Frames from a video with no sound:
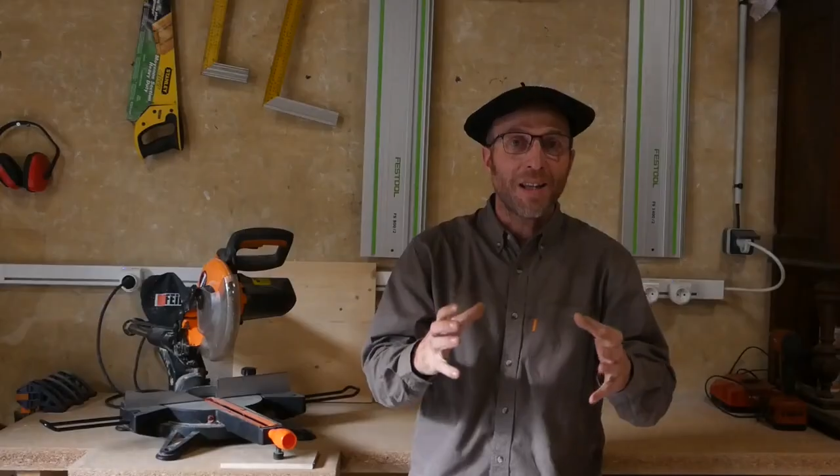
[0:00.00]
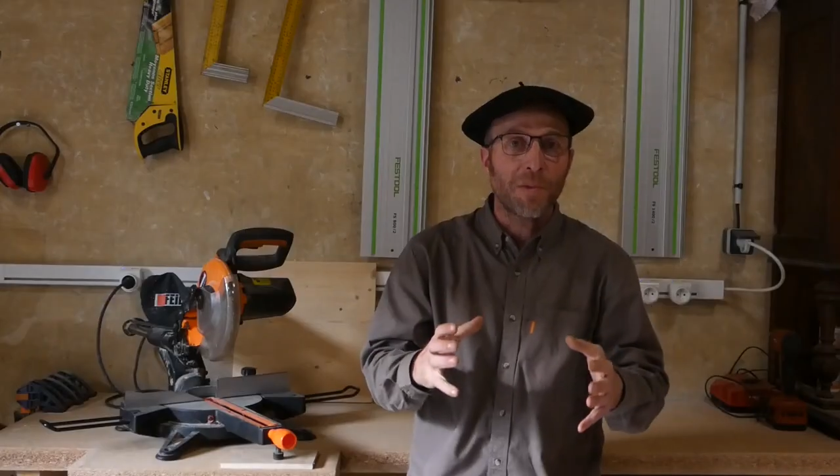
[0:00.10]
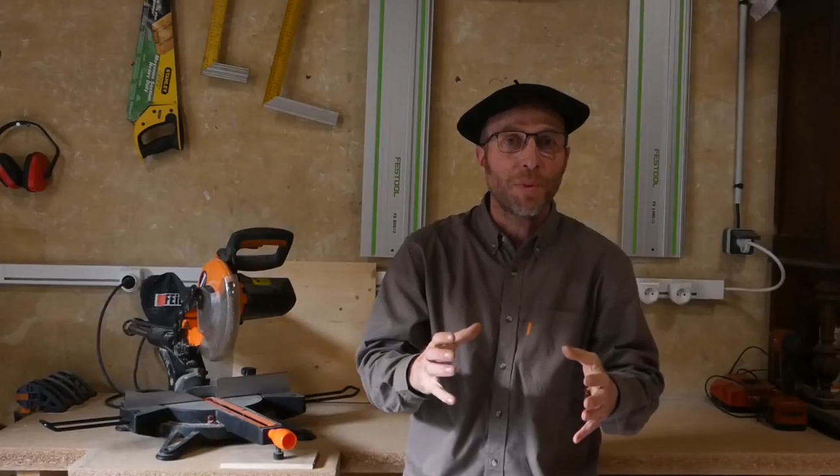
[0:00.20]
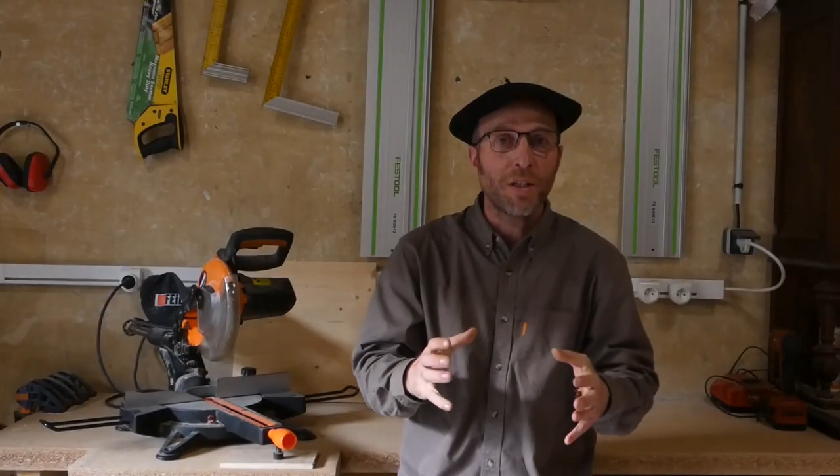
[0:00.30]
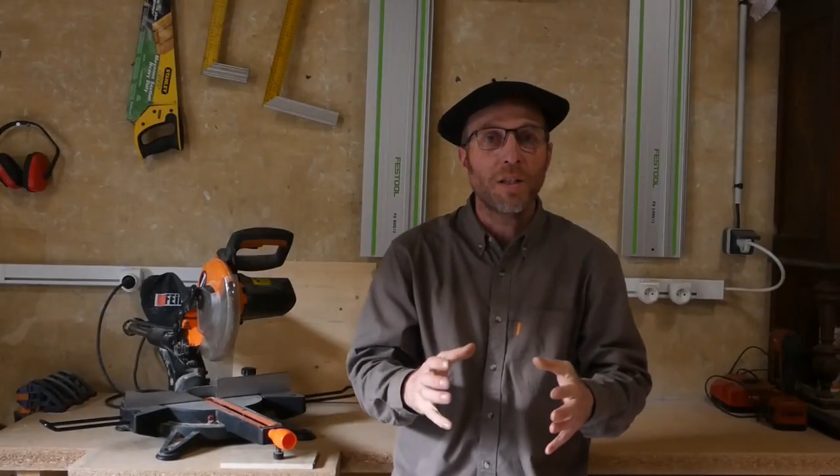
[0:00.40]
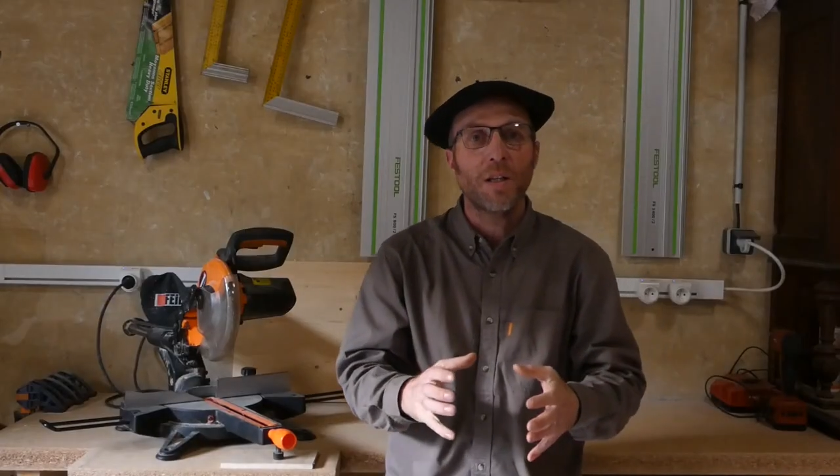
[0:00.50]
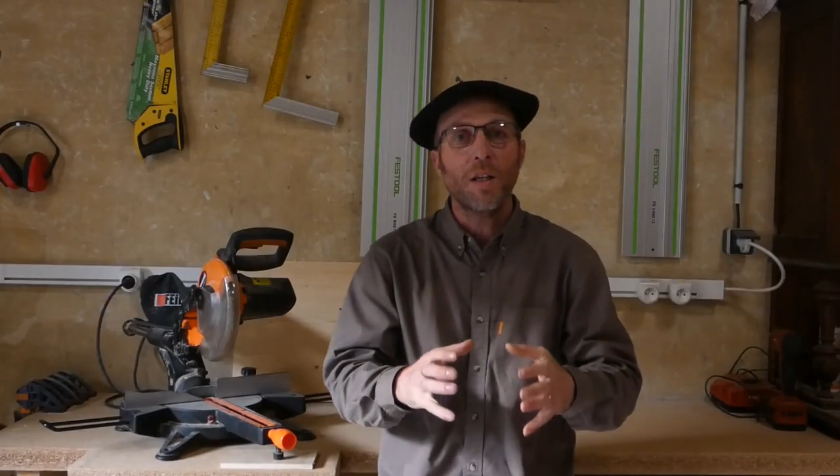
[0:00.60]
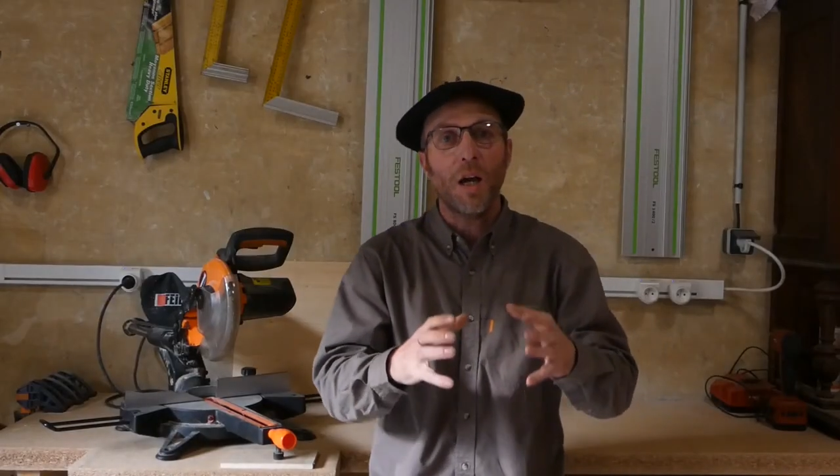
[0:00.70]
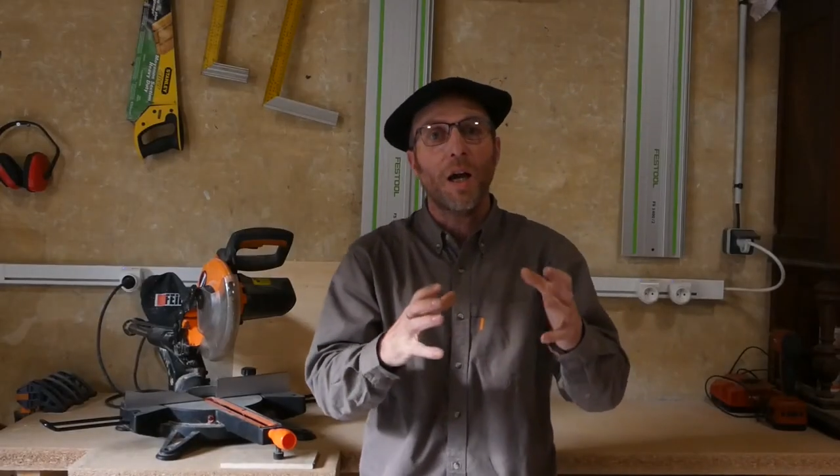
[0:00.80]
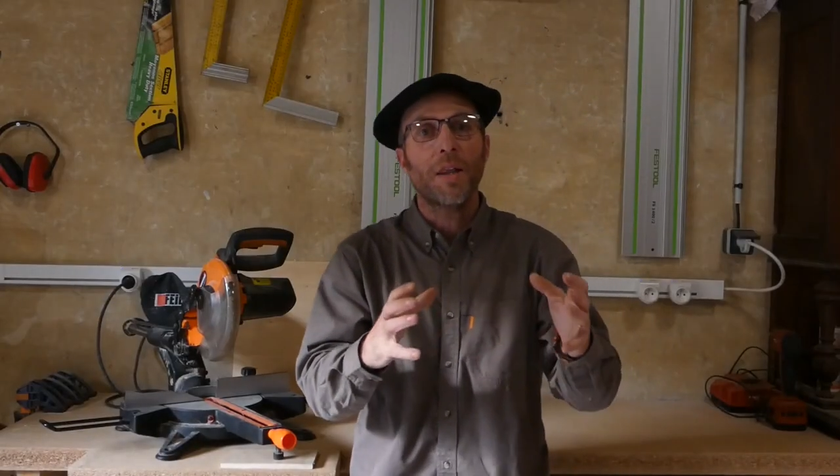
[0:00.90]

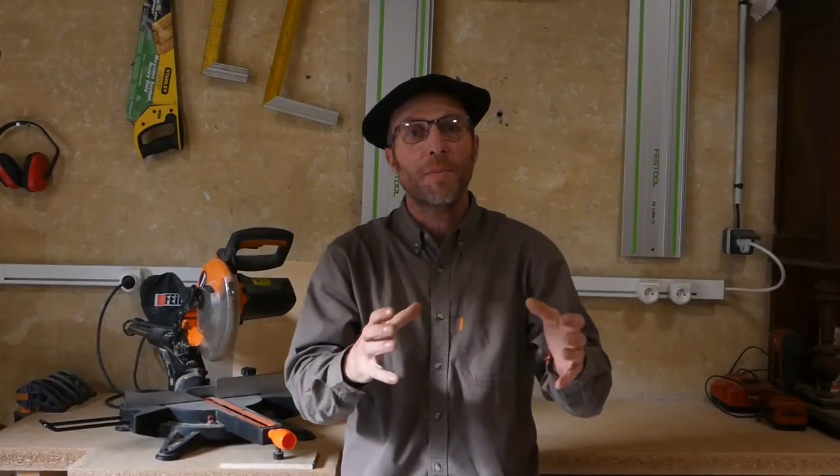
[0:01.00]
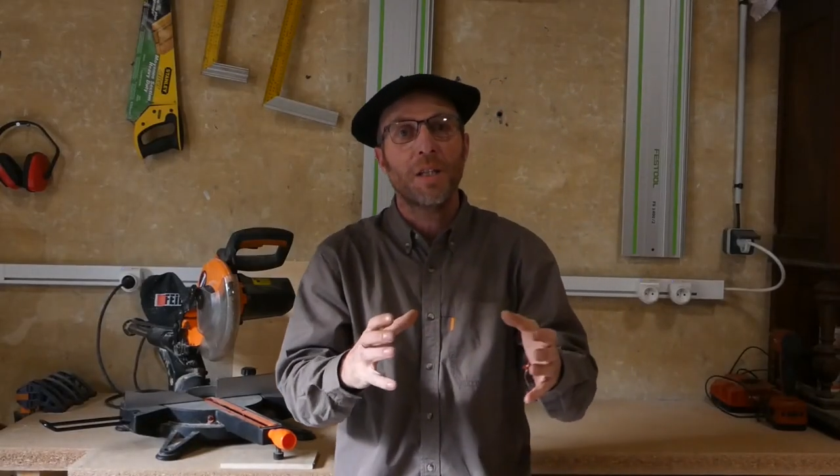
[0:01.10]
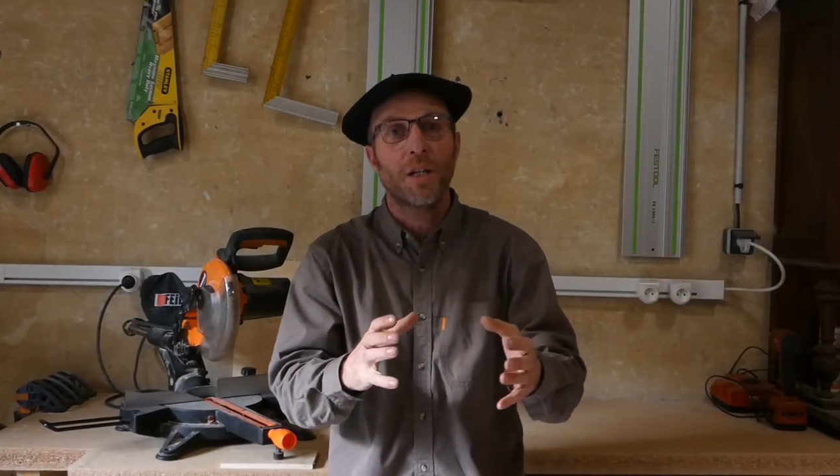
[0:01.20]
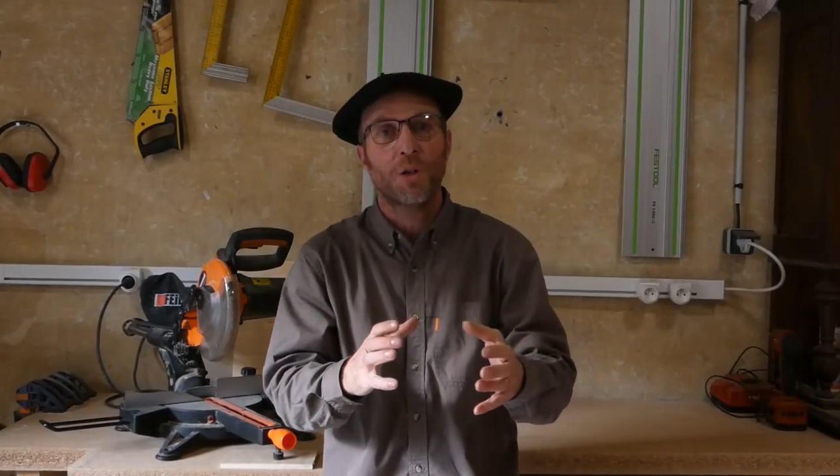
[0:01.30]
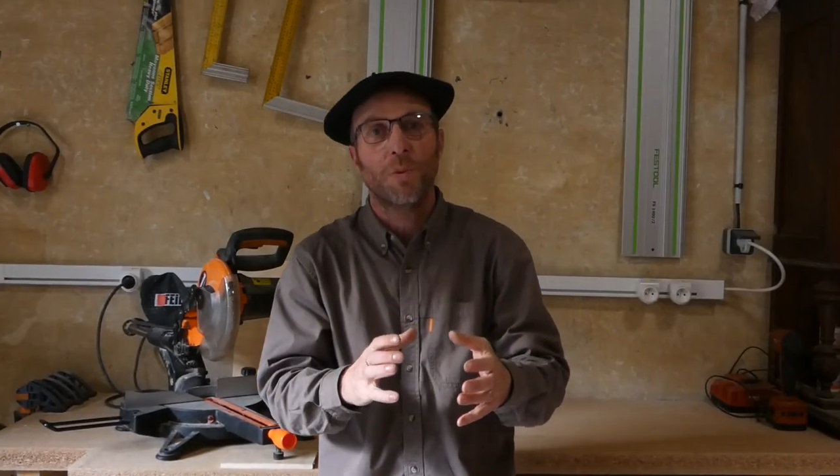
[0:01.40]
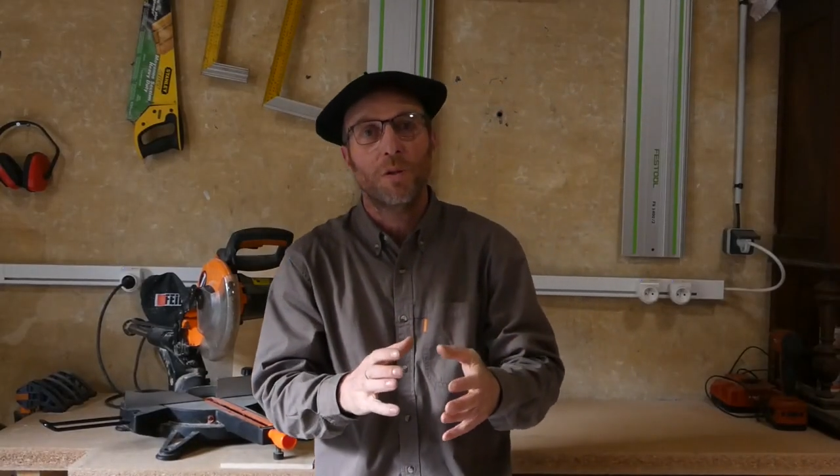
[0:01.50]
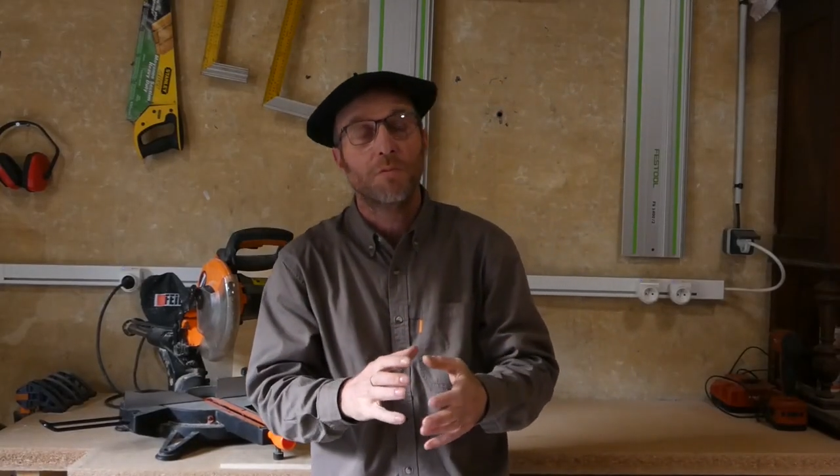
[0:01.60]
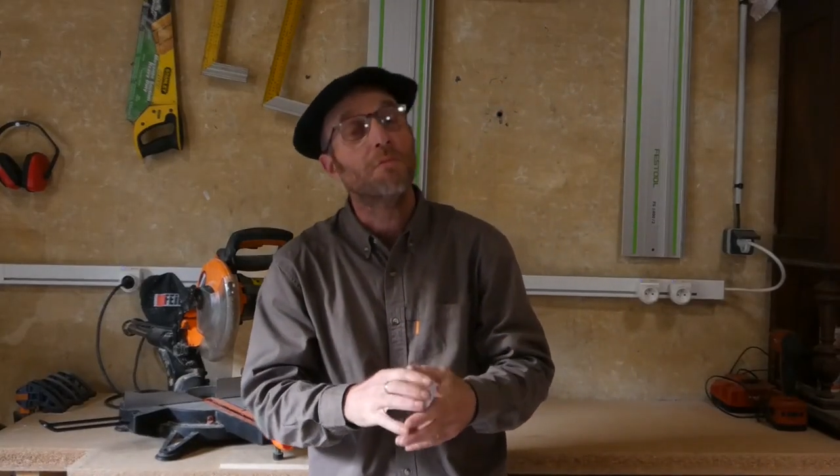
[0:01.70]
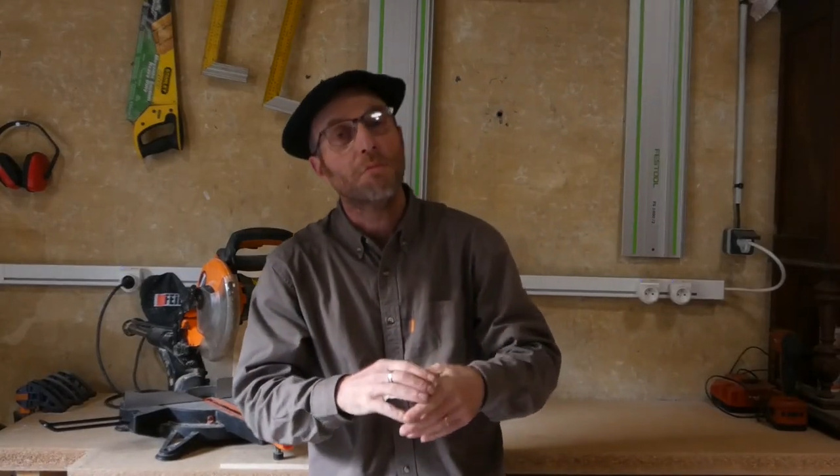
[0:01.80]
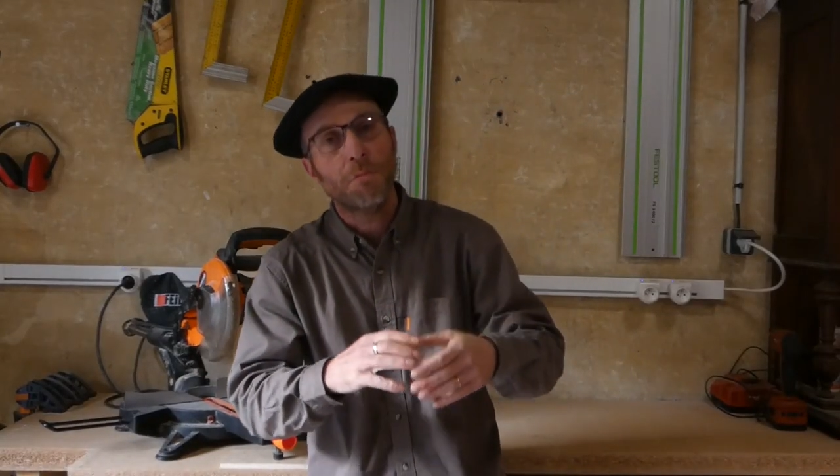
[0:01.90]
expédier un aménagement
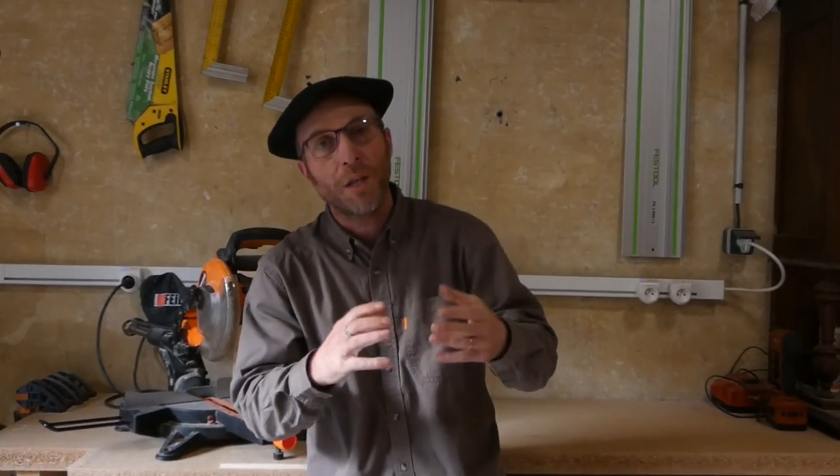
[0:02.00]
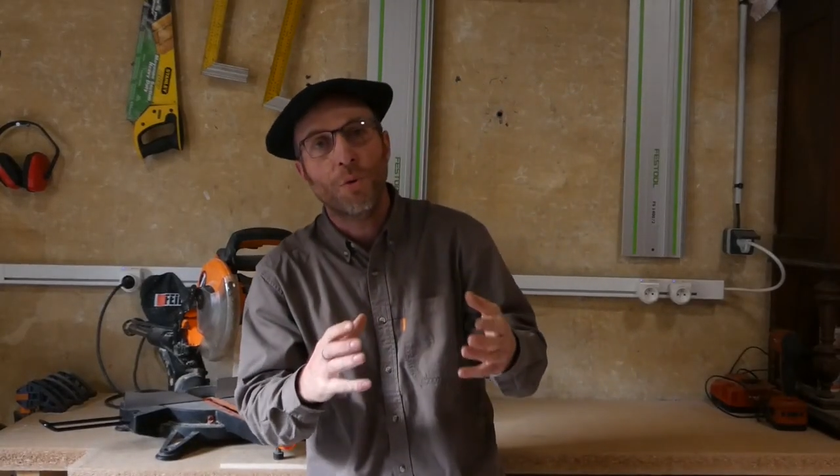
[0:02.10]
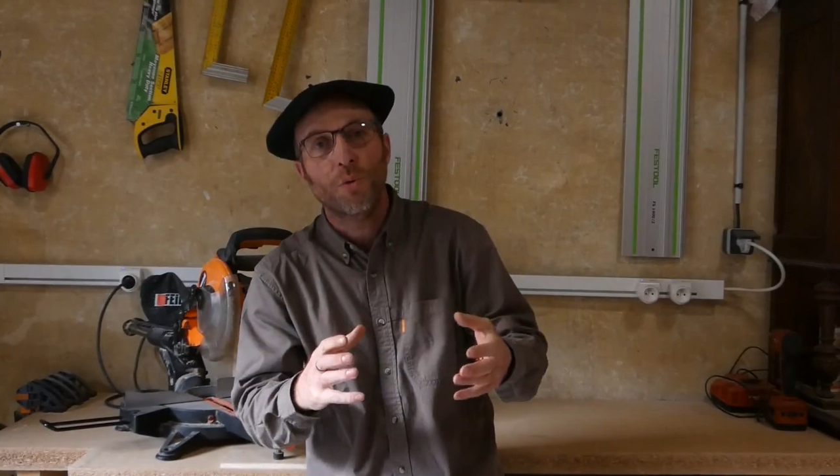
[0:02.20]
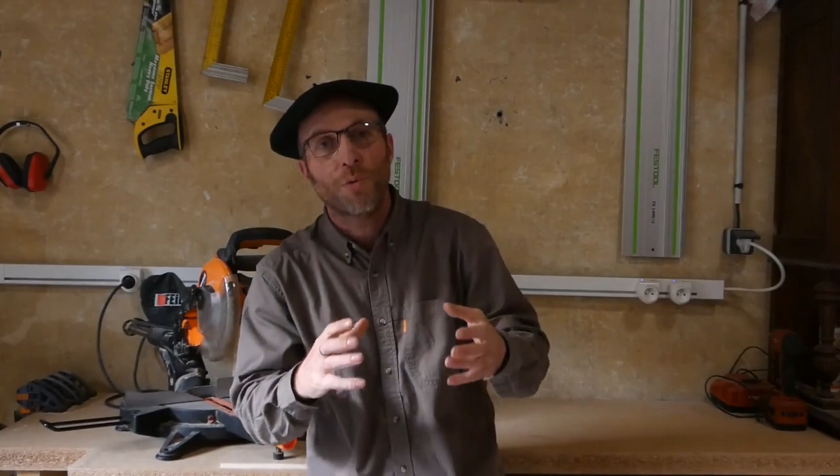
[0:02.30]
Ben non,